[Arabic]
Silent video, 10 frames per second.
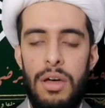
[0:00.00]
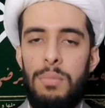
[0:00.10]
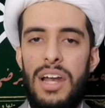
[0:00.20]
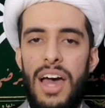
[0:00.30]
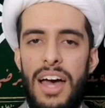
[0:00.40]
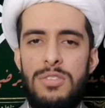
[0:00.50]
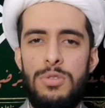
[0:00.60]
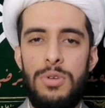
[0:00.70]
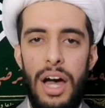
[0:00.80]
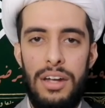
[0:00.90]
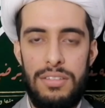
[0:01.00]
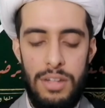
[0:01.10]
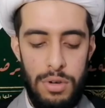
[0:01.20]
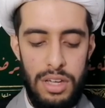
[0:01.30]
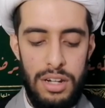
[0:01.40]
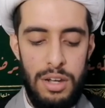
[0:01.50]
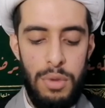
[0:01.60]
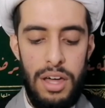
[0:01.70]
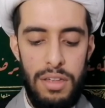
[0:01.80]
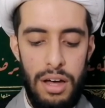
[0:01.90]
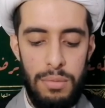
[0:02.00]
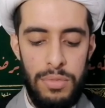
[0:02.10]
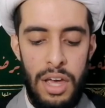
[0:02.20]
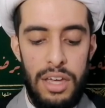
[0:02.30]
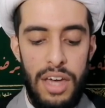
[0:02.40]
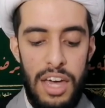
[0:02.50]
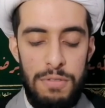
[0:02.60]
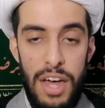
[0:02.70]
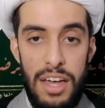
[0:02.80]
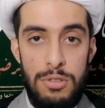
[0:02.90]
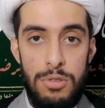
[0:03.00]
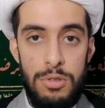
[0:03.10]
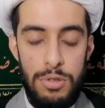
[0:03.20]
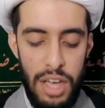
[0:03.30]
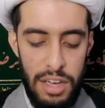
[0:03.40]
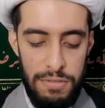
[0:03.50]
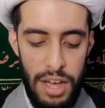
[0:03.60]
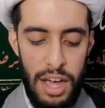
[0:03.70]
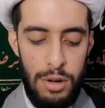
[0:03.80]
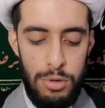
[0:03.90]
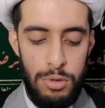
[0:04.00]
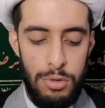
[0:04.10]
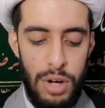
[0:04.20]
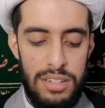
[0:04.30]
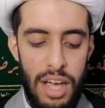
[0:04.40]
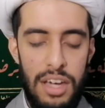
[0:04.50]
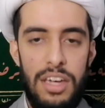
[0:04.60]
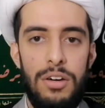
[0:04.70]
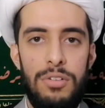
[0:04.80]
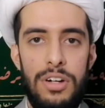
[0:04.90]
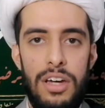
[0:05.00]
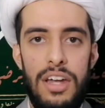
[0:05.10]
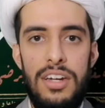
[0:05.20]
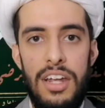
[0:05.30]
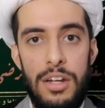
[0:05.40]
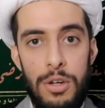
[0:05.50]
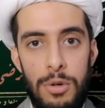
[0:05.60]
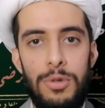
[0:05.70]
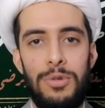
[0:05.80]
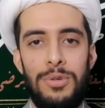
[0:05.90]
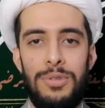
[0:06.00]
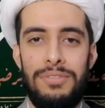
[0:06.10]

بل أسهو عن التوحيد لماذا؟ كيف أسهو كيف ألهو وصحيح أنني هو